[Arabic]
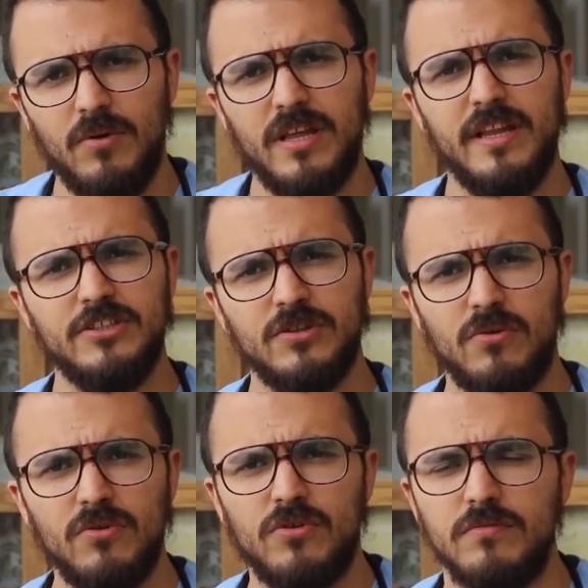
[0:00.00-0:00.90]
ولكن اجي
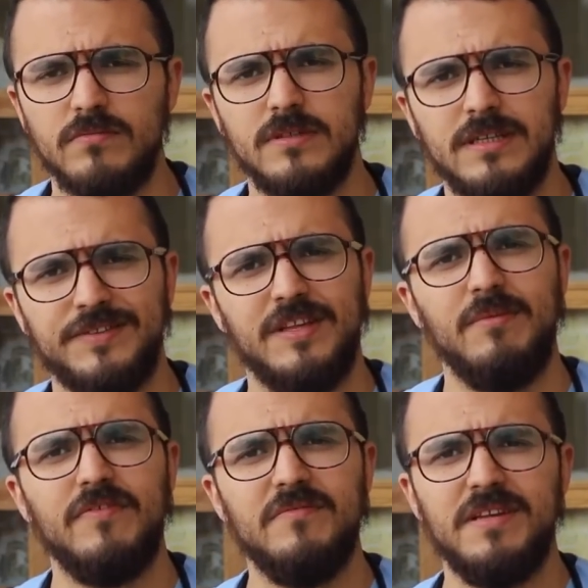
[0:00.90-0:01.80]
نقول لكم
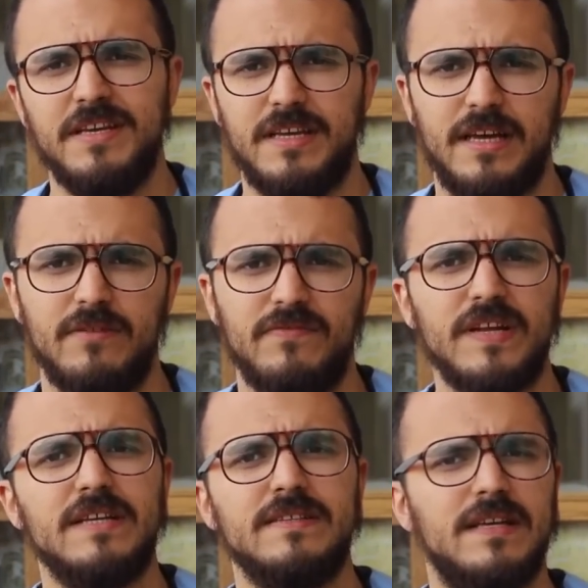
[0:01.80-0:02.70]
دابا في الميريكان في
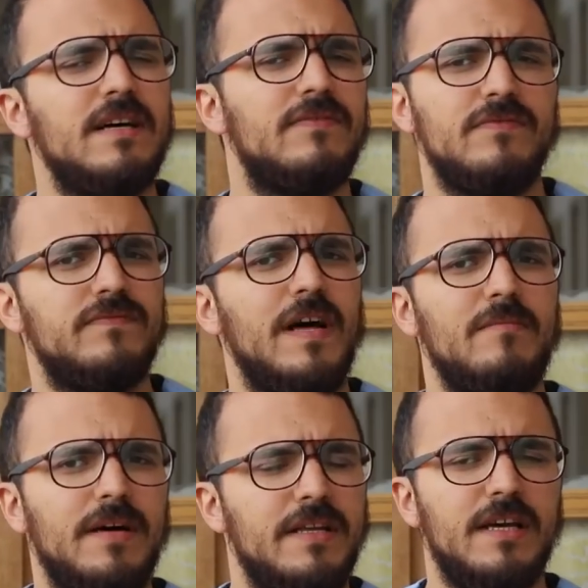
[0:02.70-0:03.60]
فرنسا في
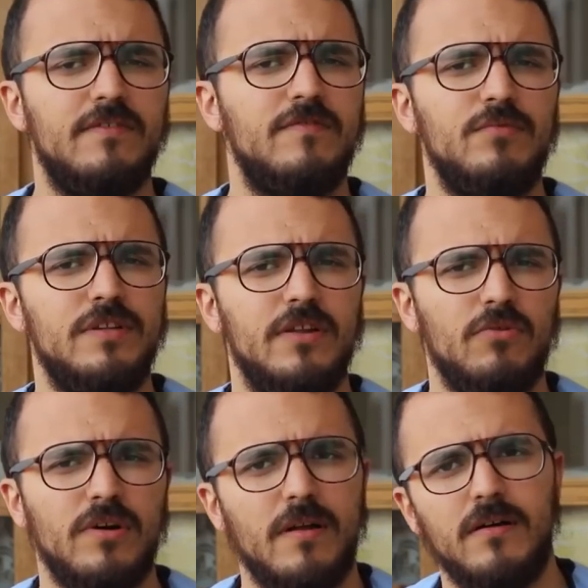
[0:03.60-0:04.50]
المانيا في بلدان
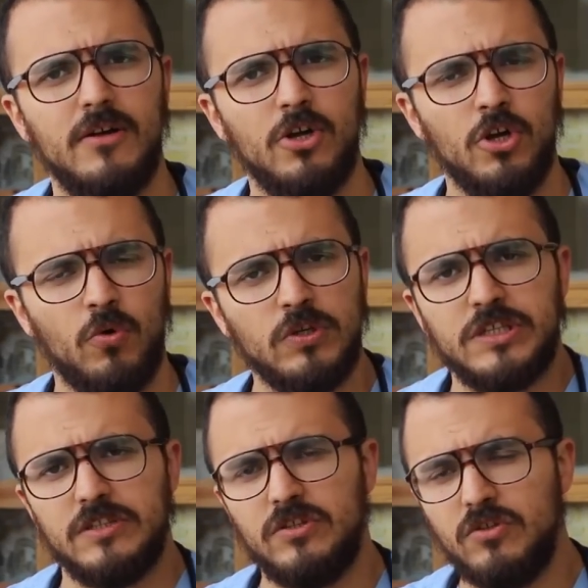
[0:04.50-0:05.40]
اخرى واش
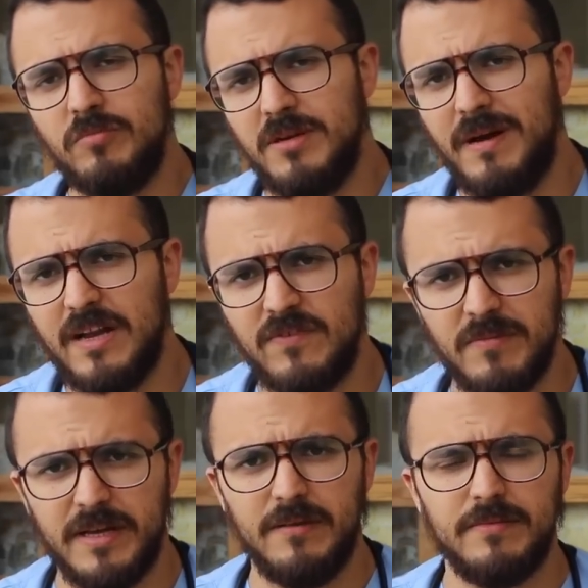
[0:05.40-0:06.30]
كظنوا بلي بحال في
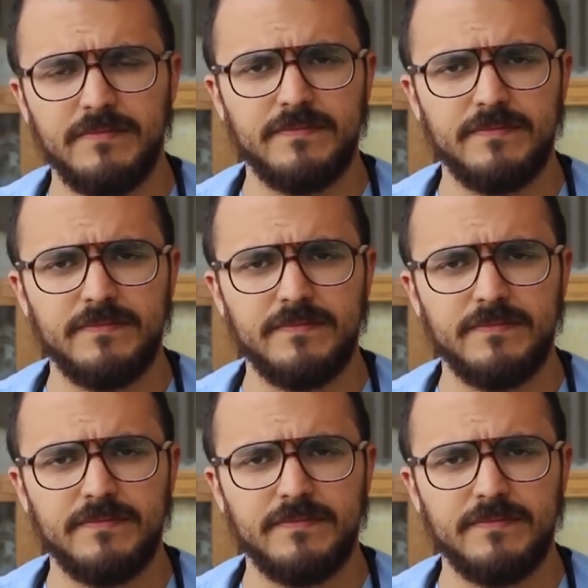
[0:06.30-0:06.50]
المغرب